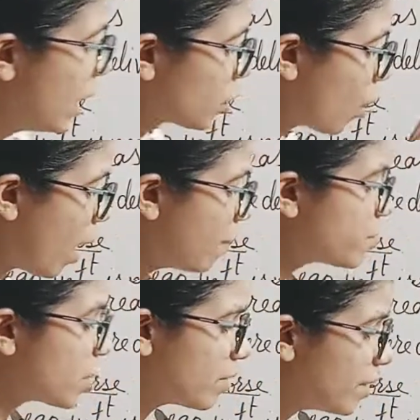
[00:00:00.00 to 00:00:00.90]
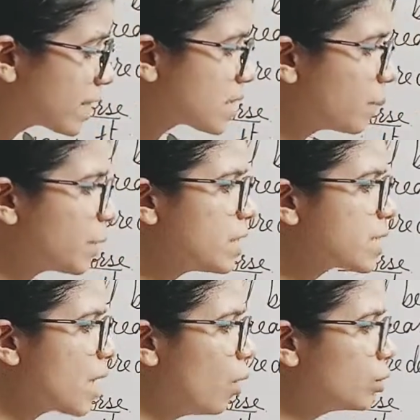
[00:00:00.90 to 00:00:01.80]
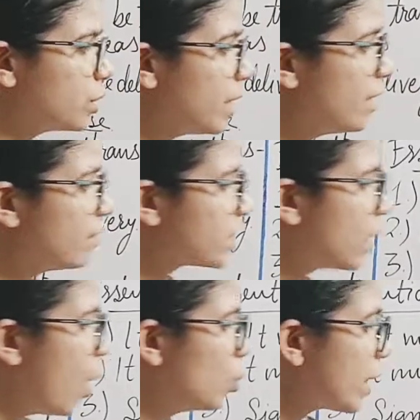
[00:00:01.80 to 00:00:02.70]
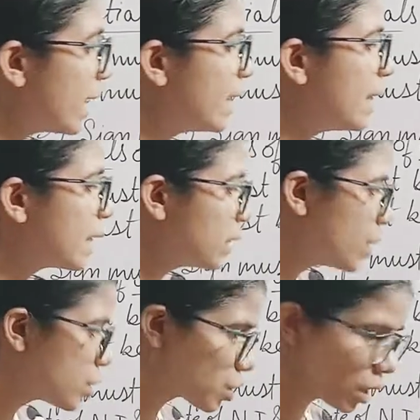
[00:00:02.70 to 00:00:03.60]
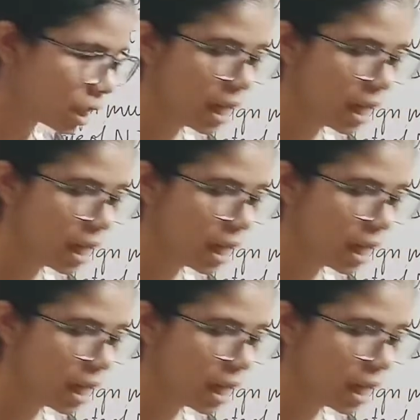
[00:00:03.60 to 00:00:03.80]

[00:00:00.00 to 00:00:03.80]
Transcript: तो अब जनरल एक्सेप्टेंस क्या होती है विदाउट एनी कंडीशन